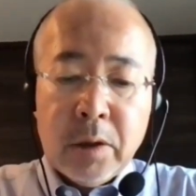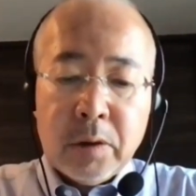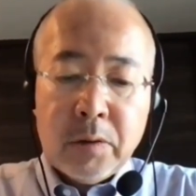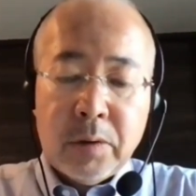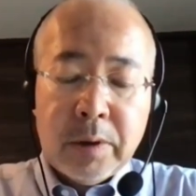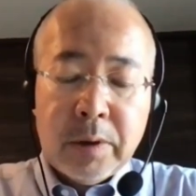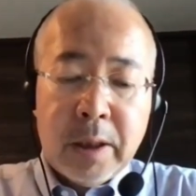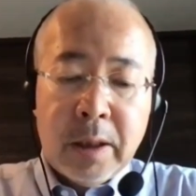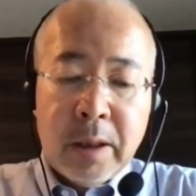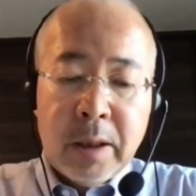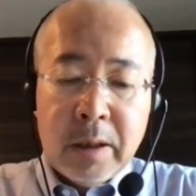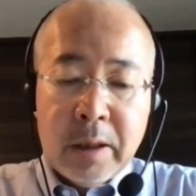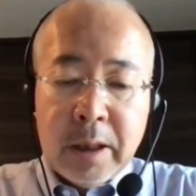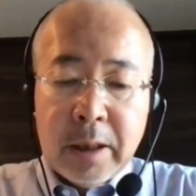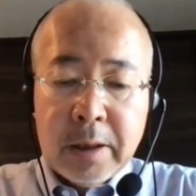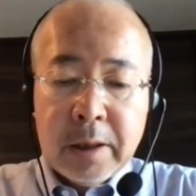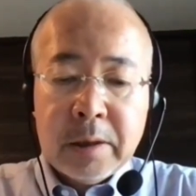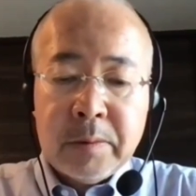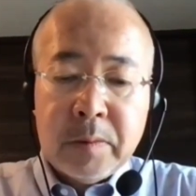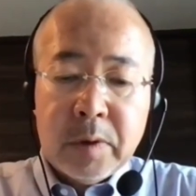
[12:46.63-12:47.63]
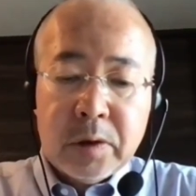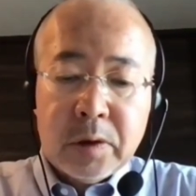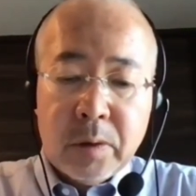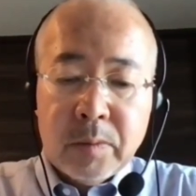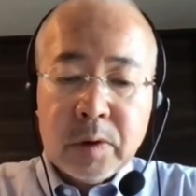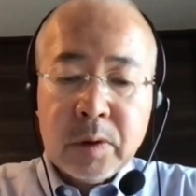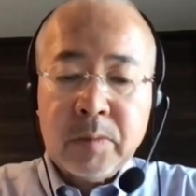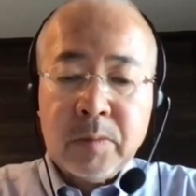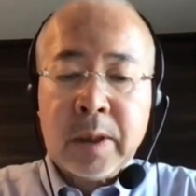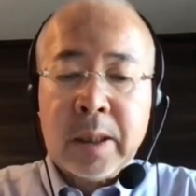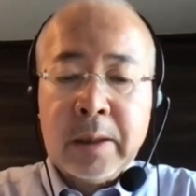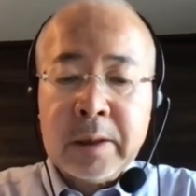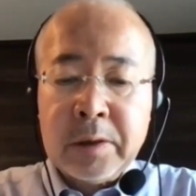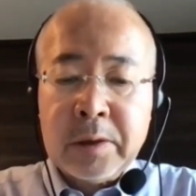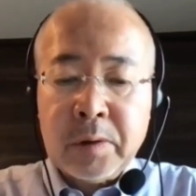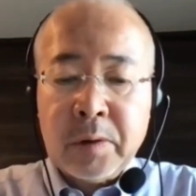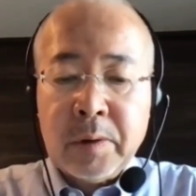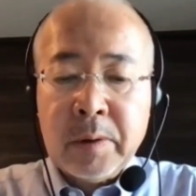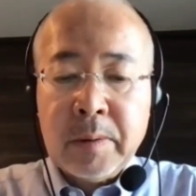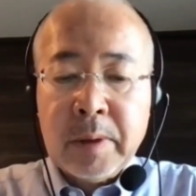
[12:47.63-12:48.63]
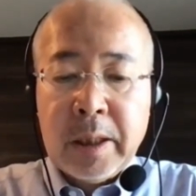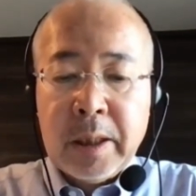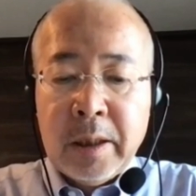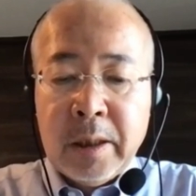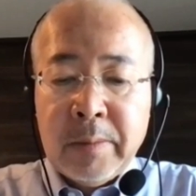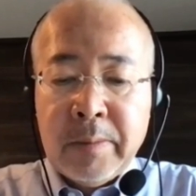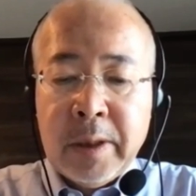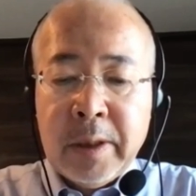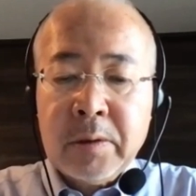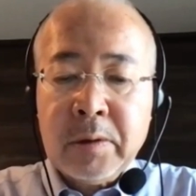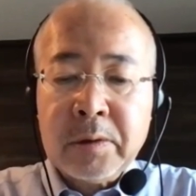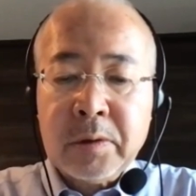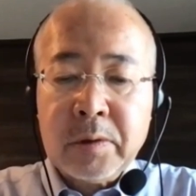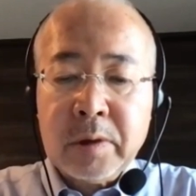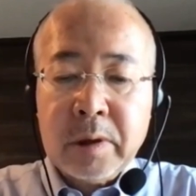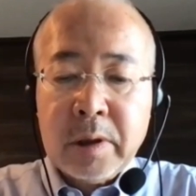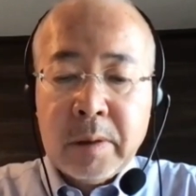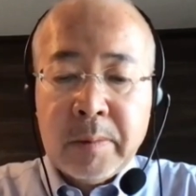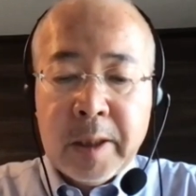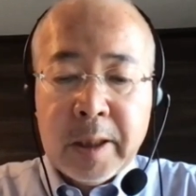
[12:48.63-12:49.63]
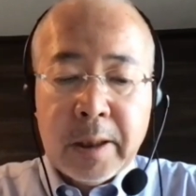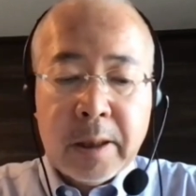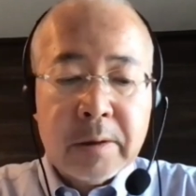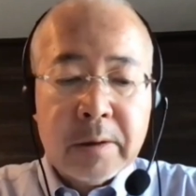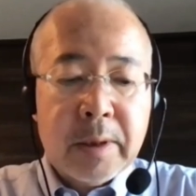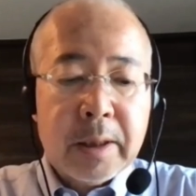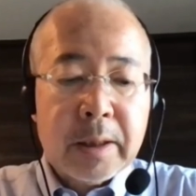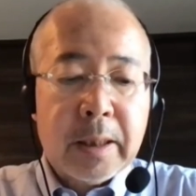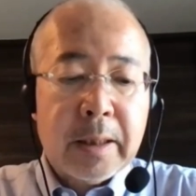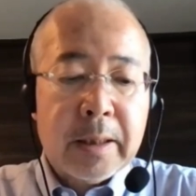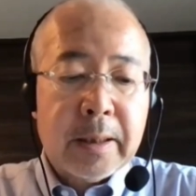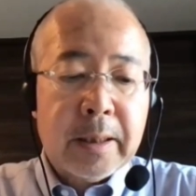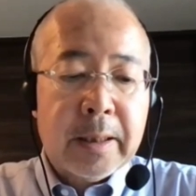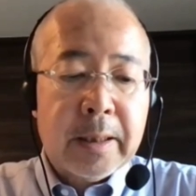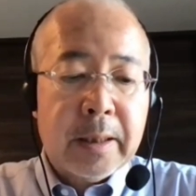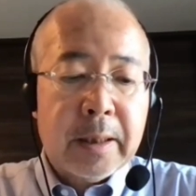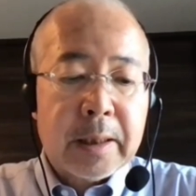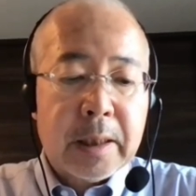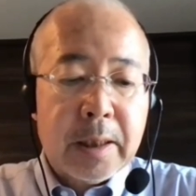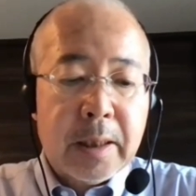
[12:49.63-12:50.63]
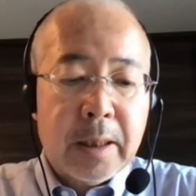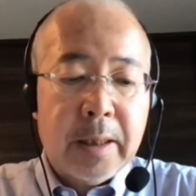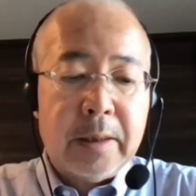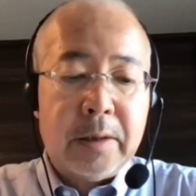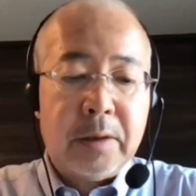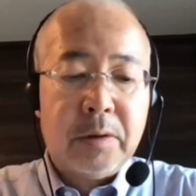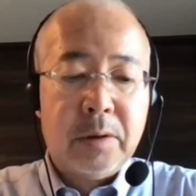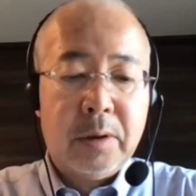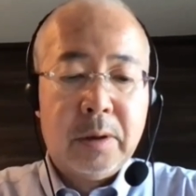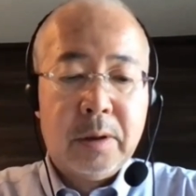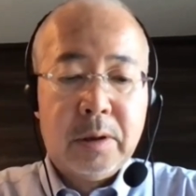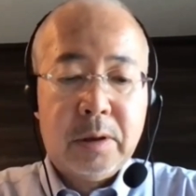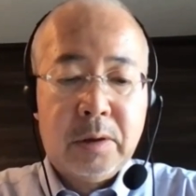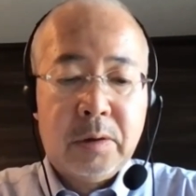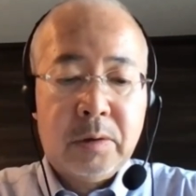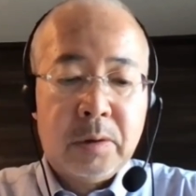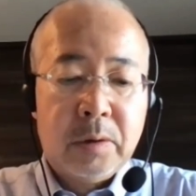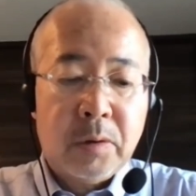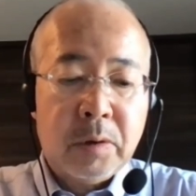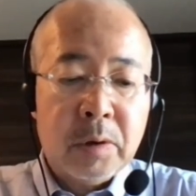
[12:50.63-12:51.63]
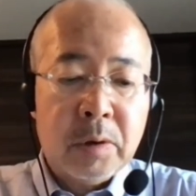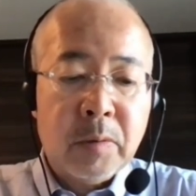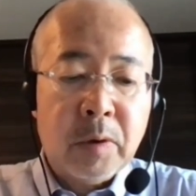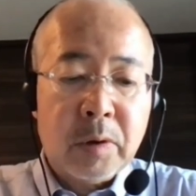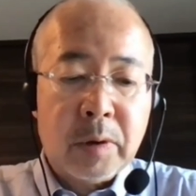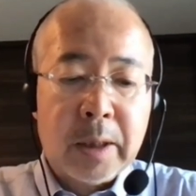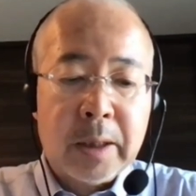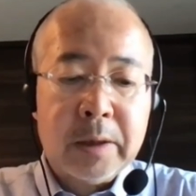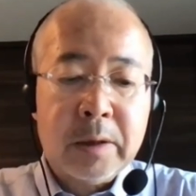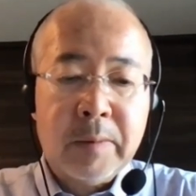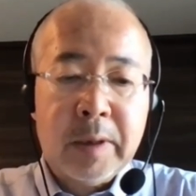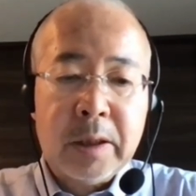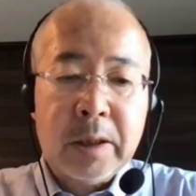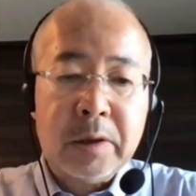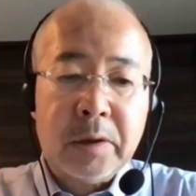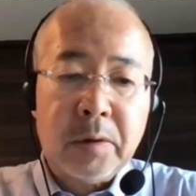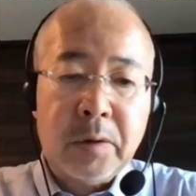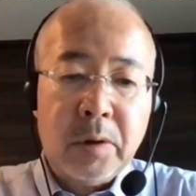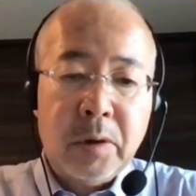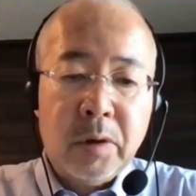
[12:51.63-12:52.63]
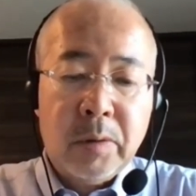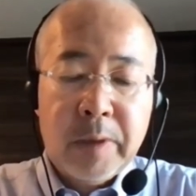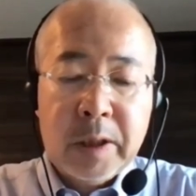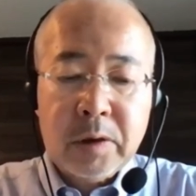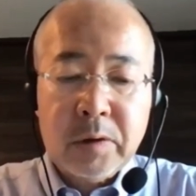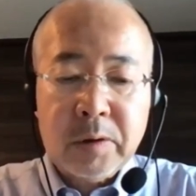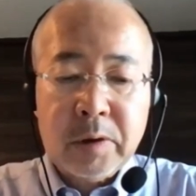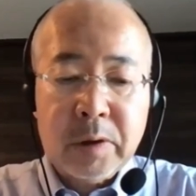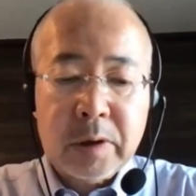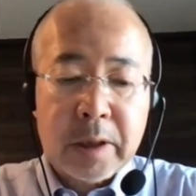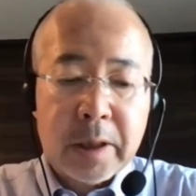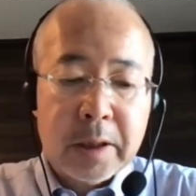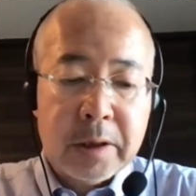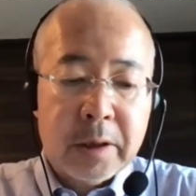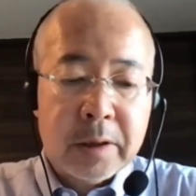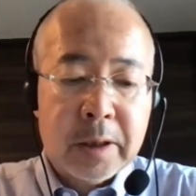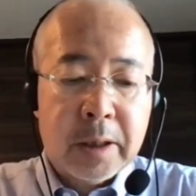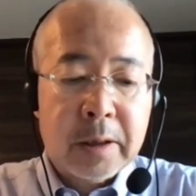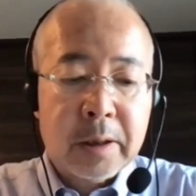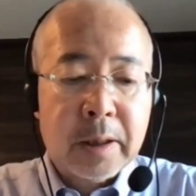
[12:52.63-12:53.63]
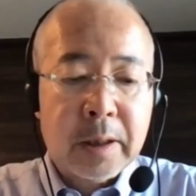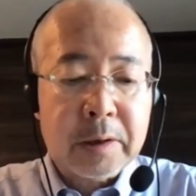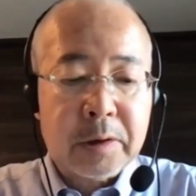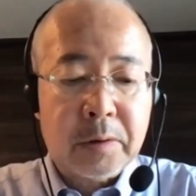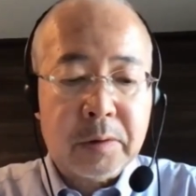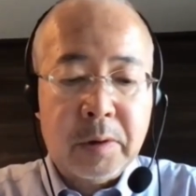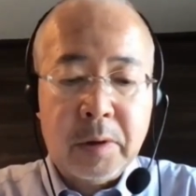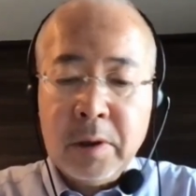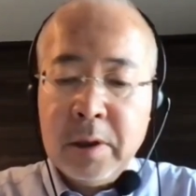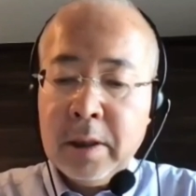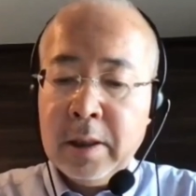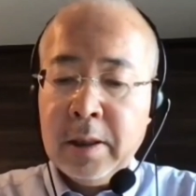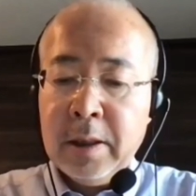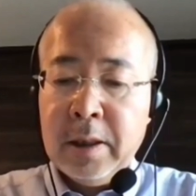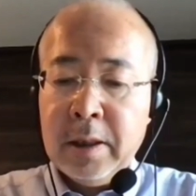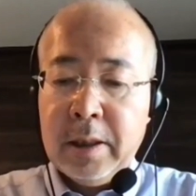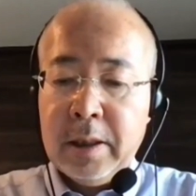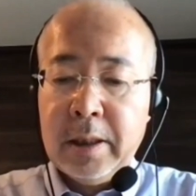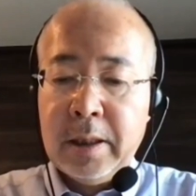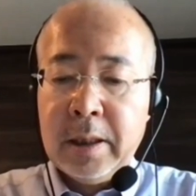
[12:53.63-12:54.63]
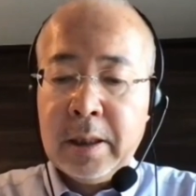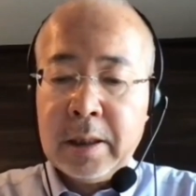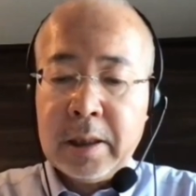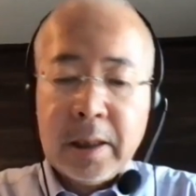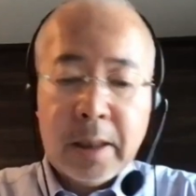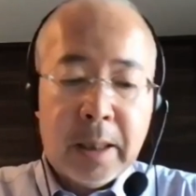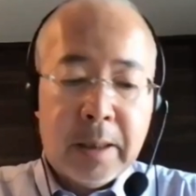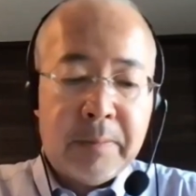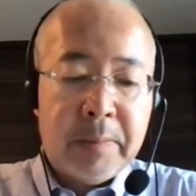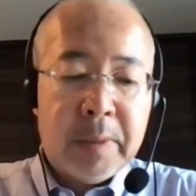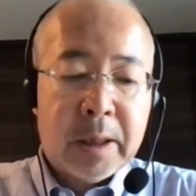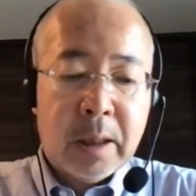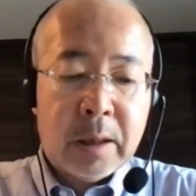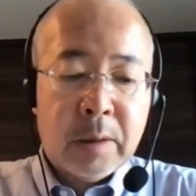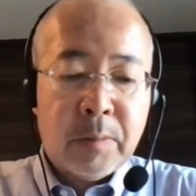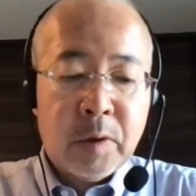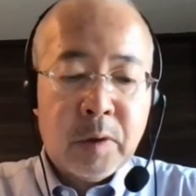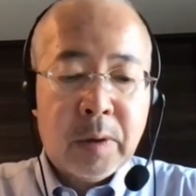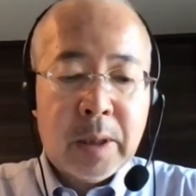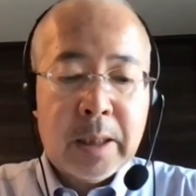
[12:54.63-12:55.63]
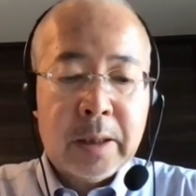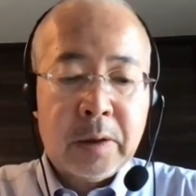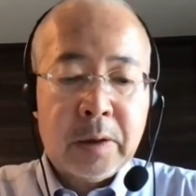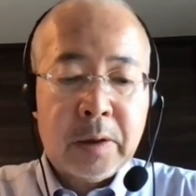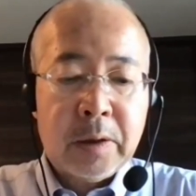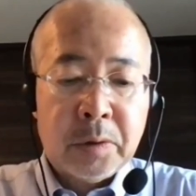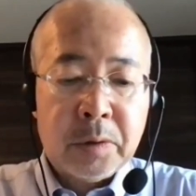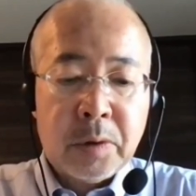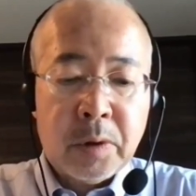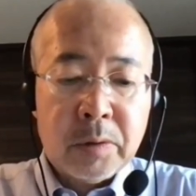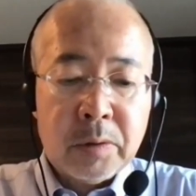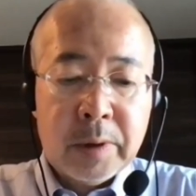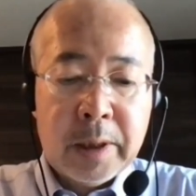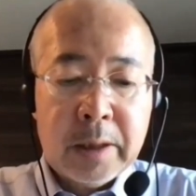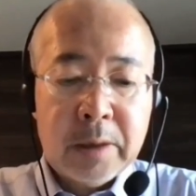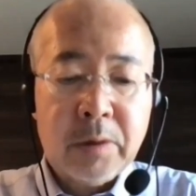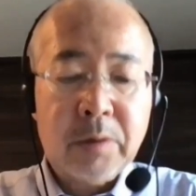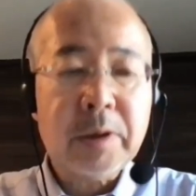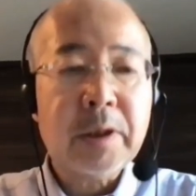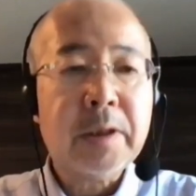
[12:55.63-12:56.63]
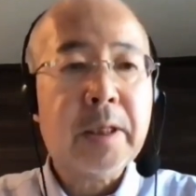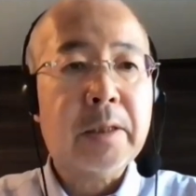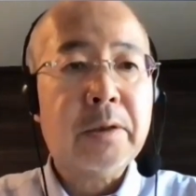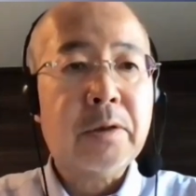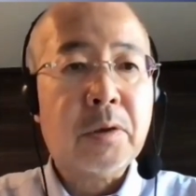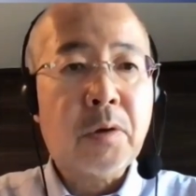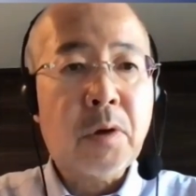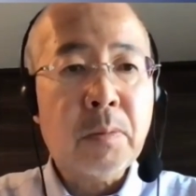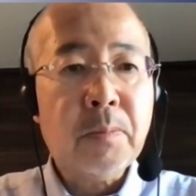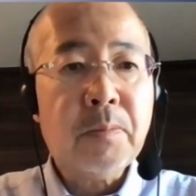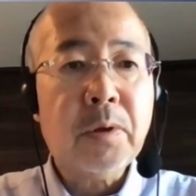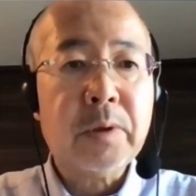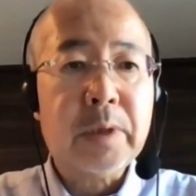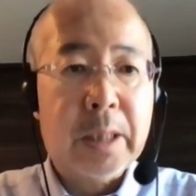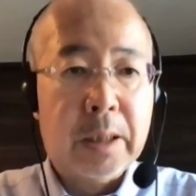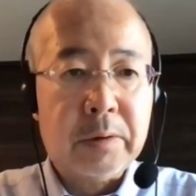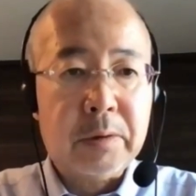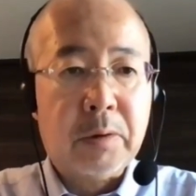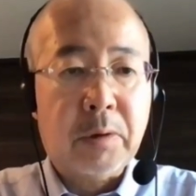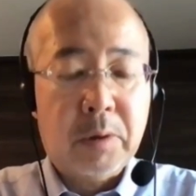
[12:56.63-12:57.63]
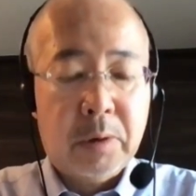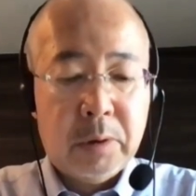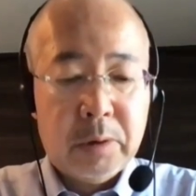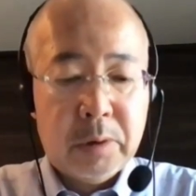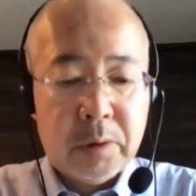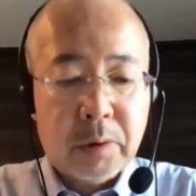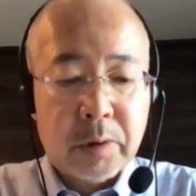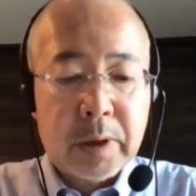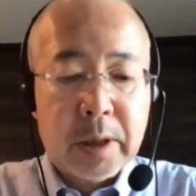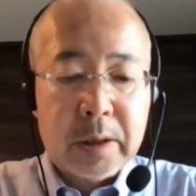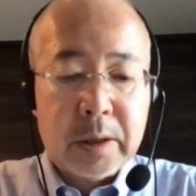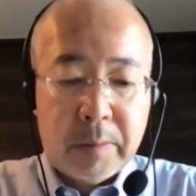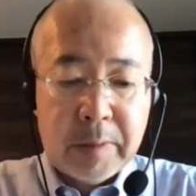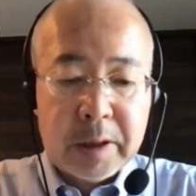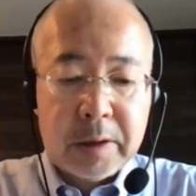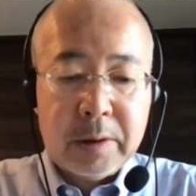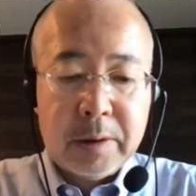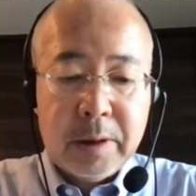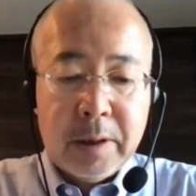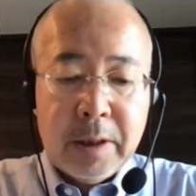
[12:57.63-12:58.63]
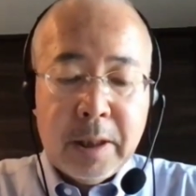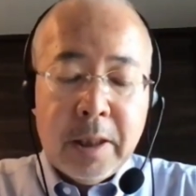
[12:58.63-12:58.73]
これはやはりそもそもがその英米のそのリベラルな考えや規範というものが、つまりその欧米中心に形成されたその規範みたいなものが、その国連の理念の根本にあるということは言えます。